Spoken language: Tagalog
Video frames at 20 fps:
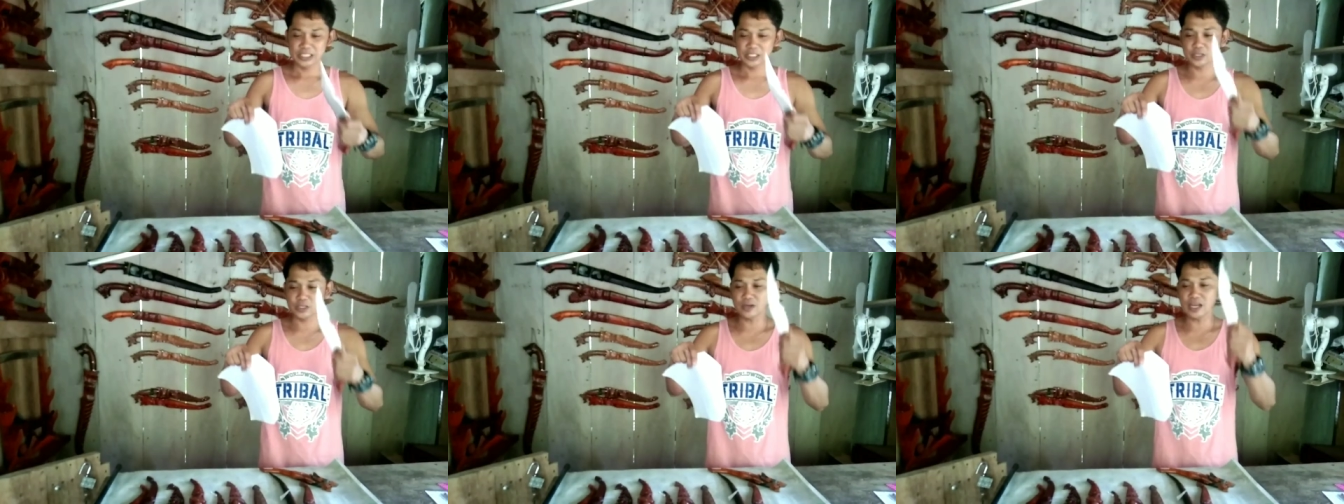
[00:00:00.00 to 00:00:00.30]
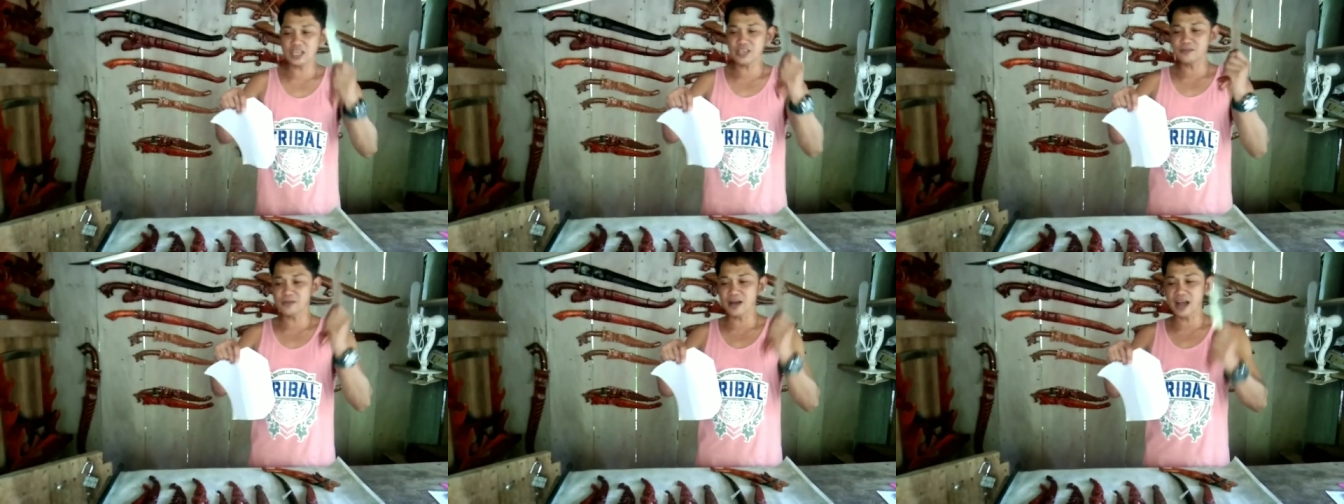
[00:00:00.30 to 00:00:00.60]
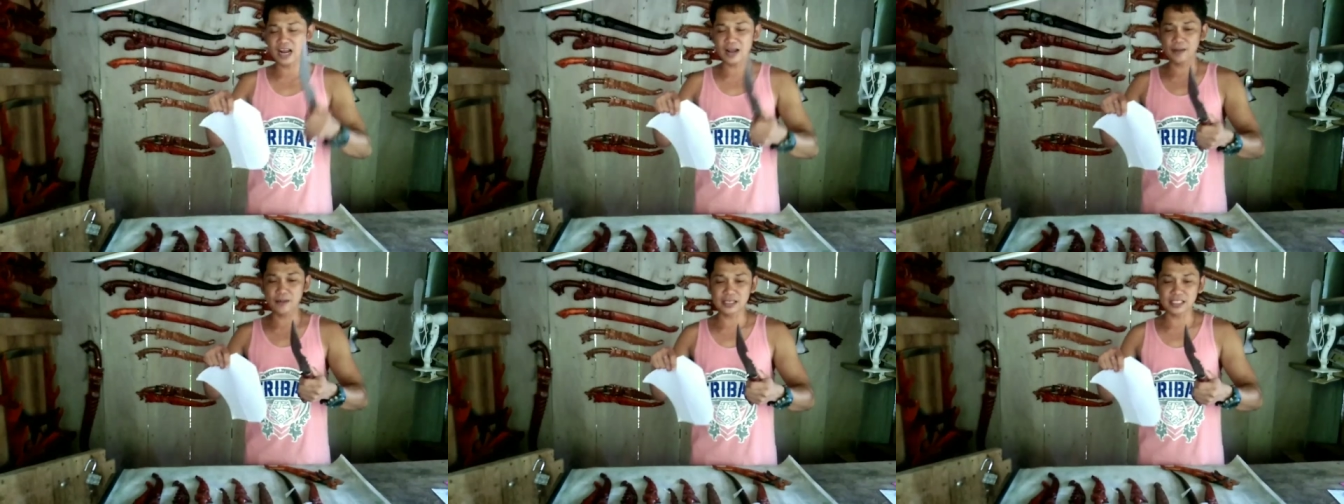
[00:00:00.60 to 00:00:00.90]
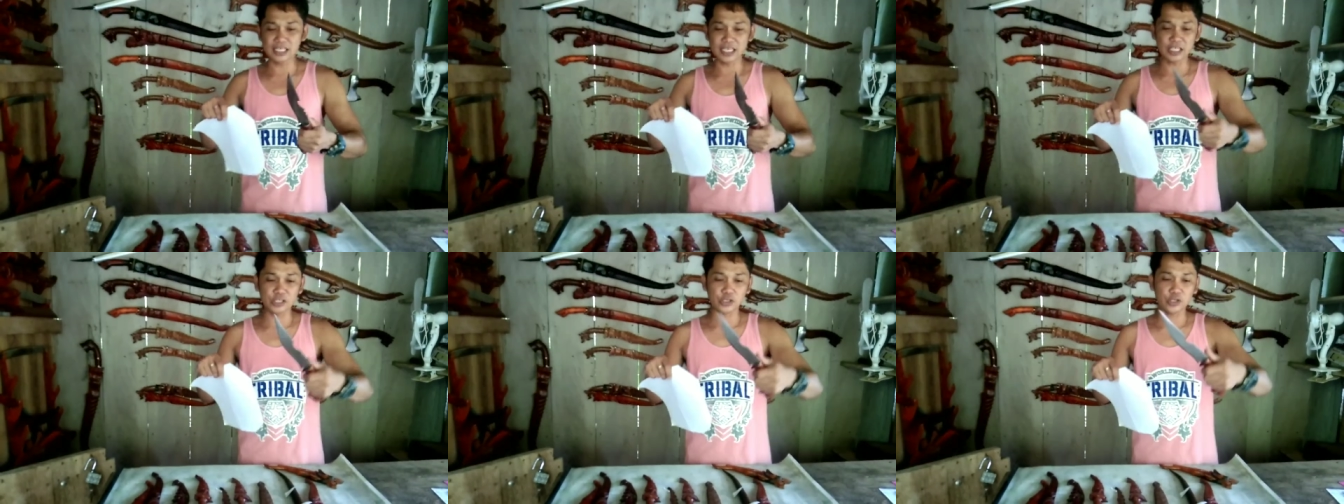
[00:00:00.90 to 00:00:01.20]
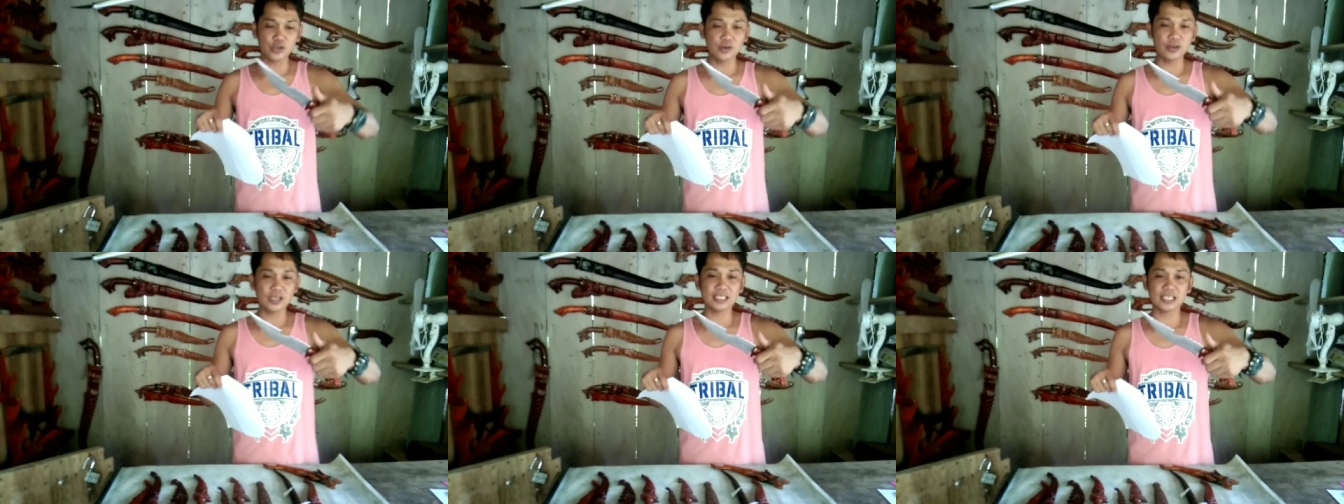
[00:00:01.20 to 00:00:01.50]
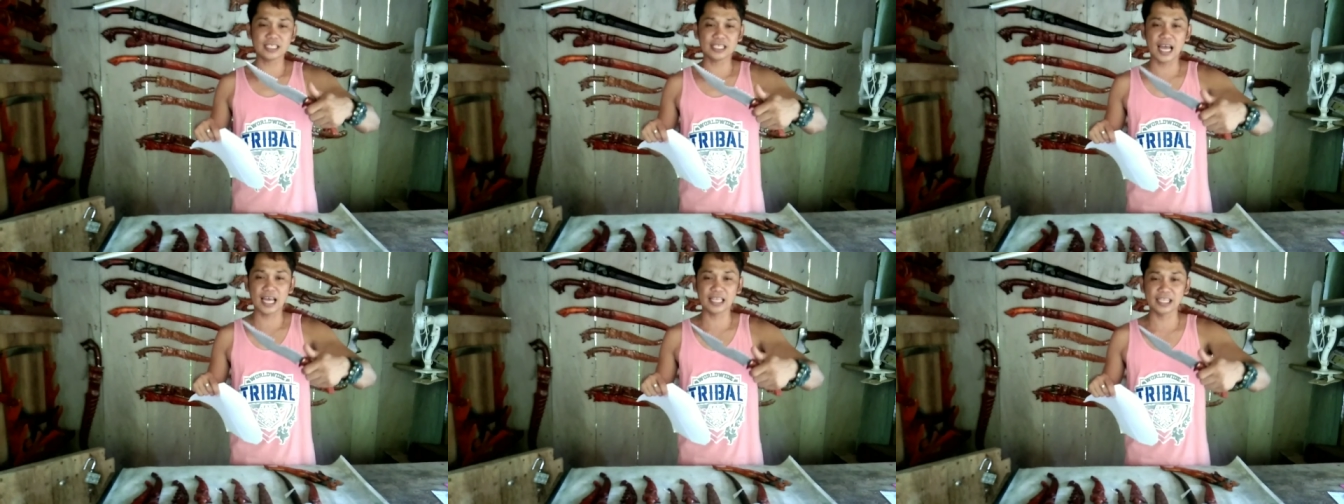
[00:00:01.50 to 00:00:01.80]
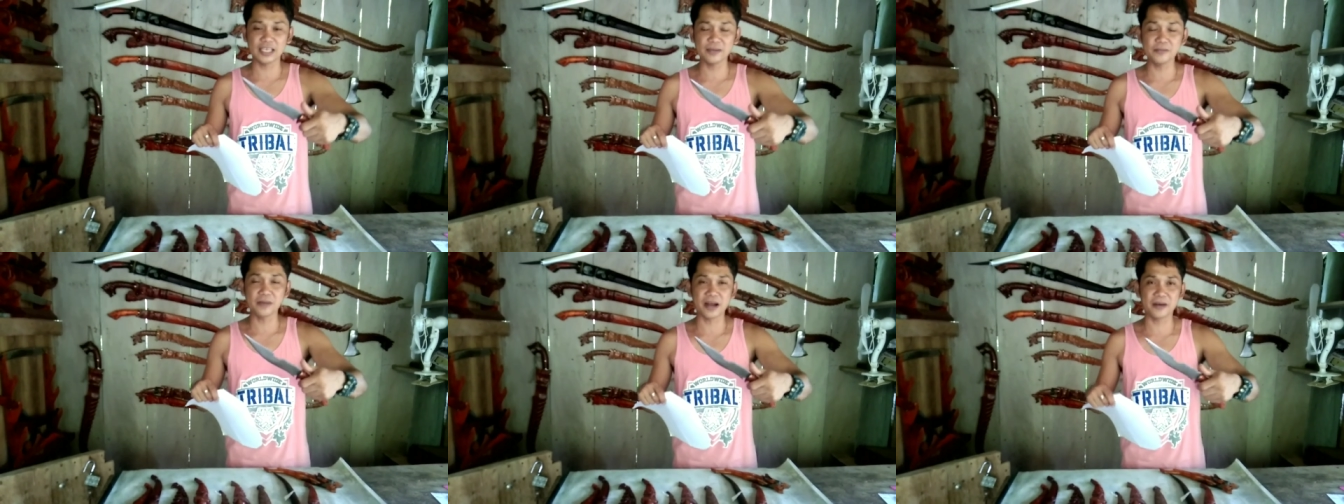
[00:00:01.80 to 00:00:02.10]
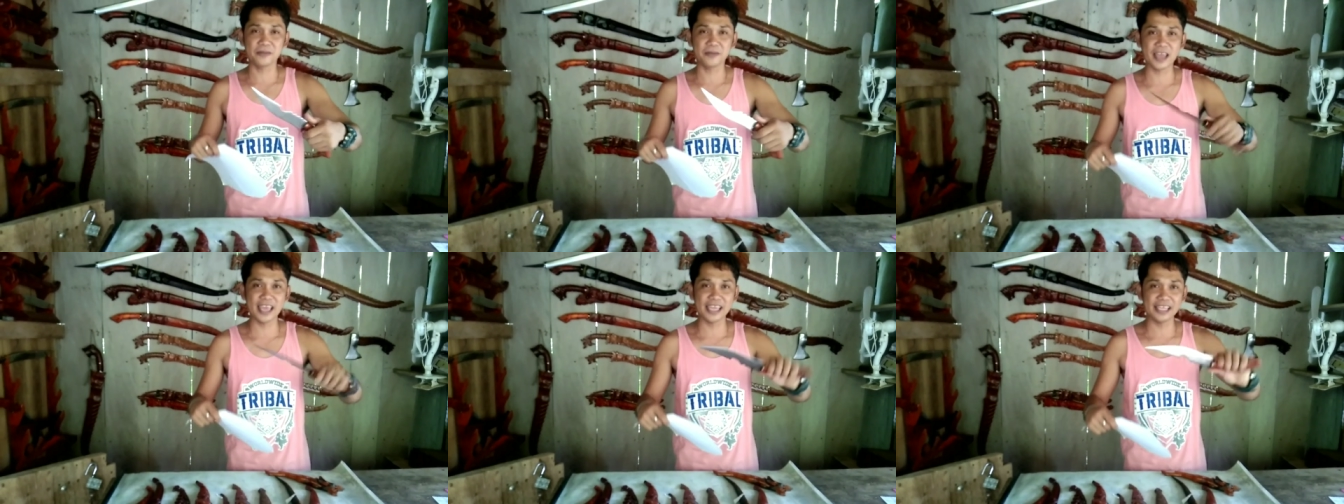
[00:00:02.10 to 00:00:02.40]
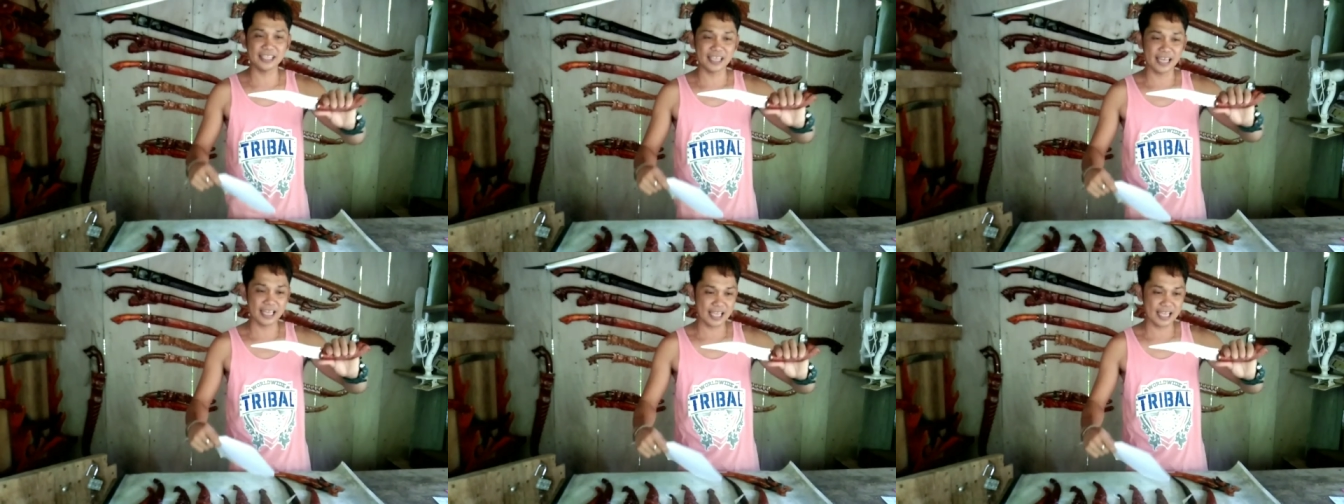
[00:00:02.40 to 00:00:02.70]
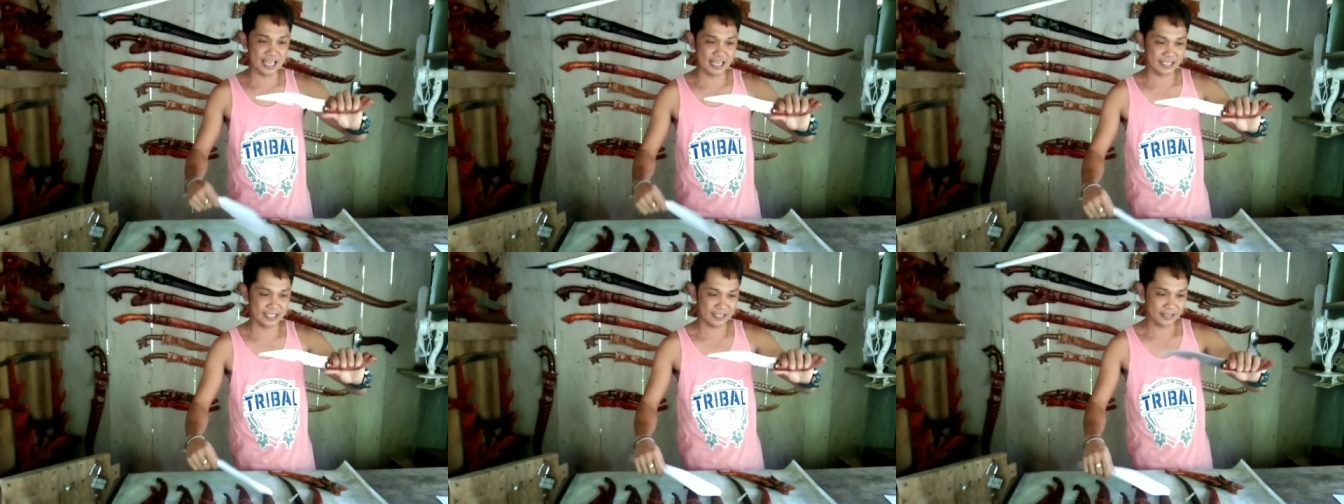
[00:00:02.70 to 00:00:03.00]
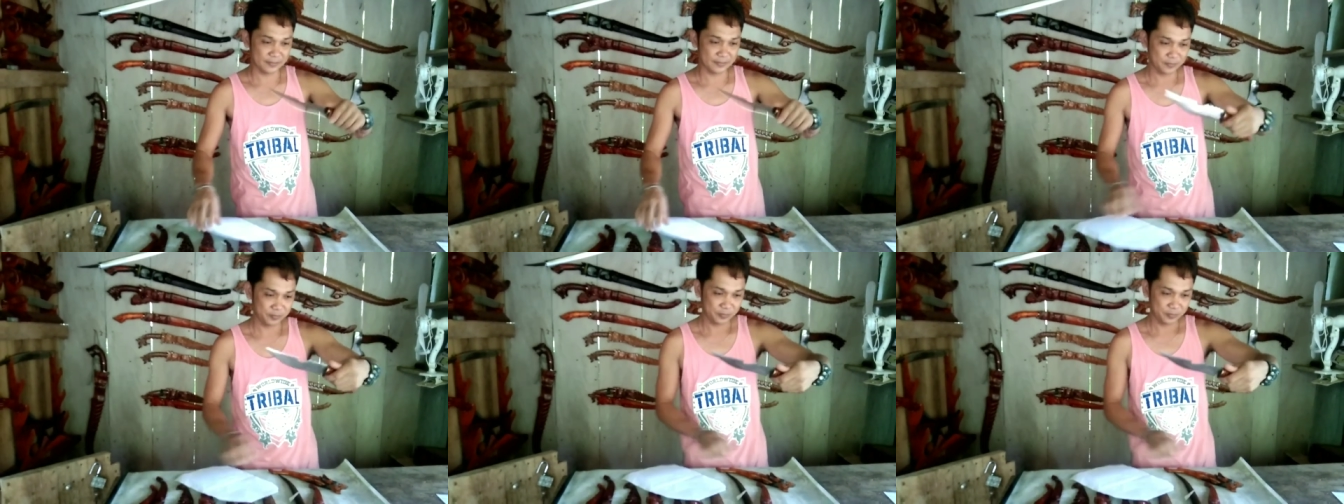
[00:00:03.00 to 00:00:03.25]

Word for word: So ayan mga kamaster, ito yung isa sa ating mga blade. Ayan.